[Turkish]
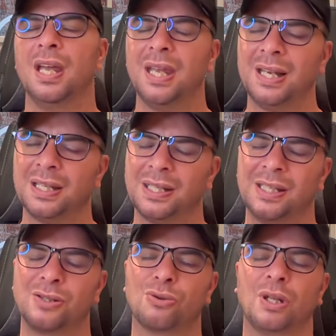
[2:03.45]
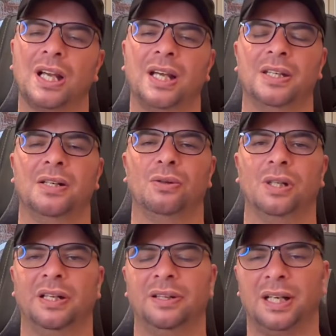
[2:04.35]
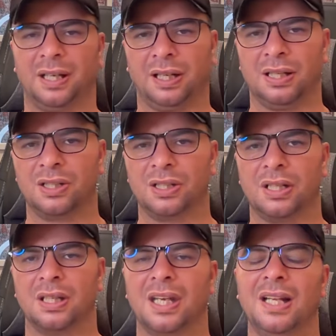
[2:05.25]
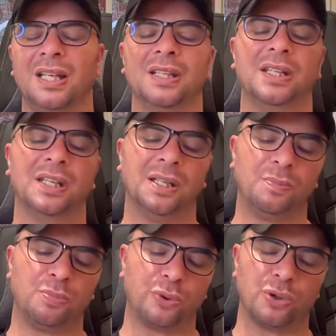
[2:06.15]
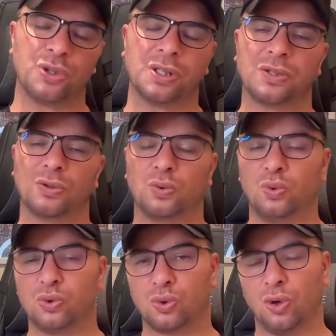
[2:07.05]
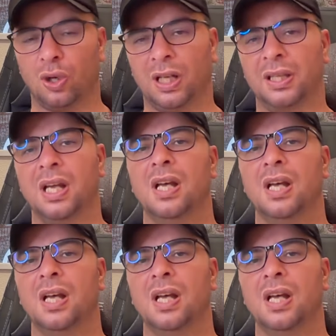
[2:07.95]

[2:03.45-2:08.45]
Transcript: Elinde Solana olan arkadaşlar, elinde projesi güçlü olan,